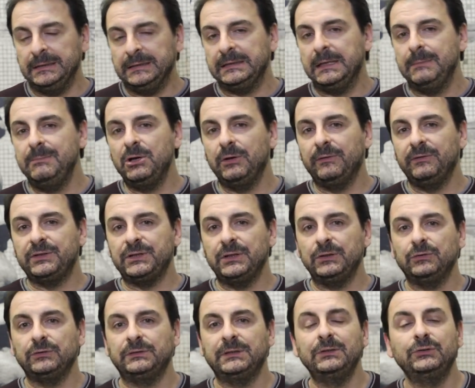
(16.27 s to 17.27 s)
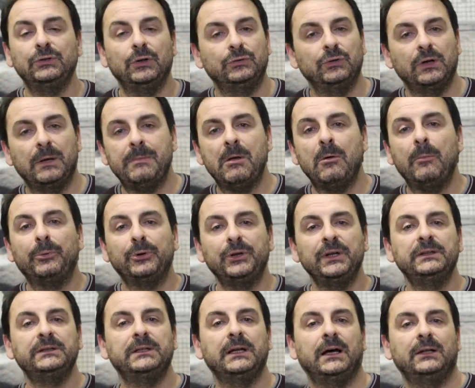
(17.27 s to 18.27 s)
del 1988 che abbiamo
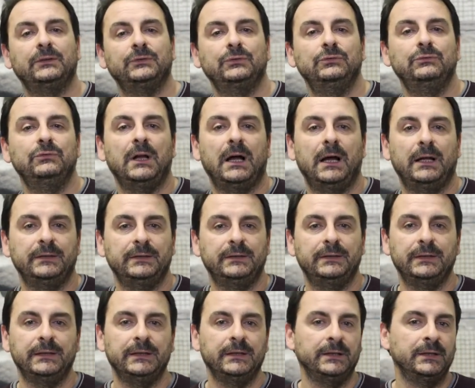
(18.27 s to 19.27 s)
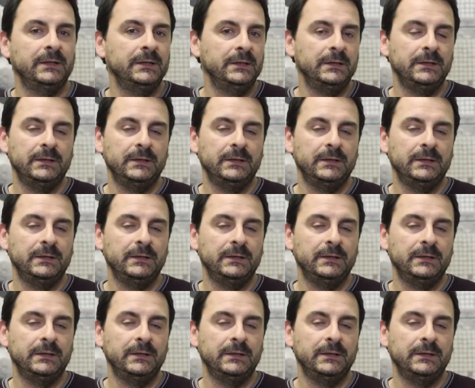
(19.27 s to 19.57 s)
proiettato durante,